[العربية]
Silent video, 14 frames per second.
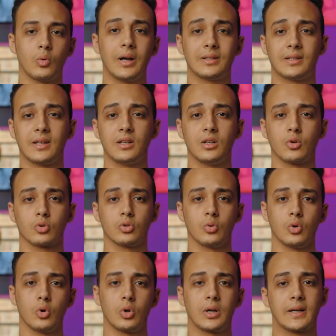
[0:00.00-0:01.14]
واحد تاني يرد
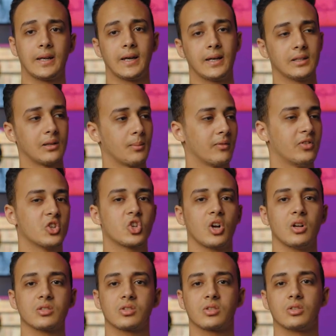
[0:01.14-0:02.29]
ويقول لك لا ده مفيش
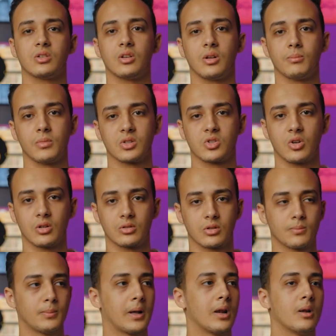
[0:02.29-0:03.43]
اصلا مصادر
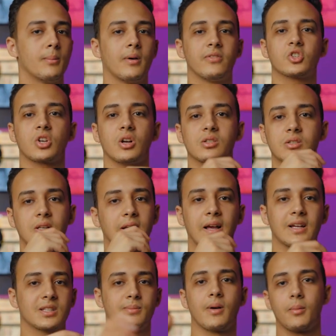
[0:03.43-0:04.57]
بل مفيش اصلا
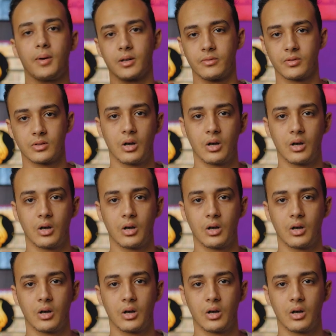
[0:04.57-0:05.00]
حاجه اسمها معرفه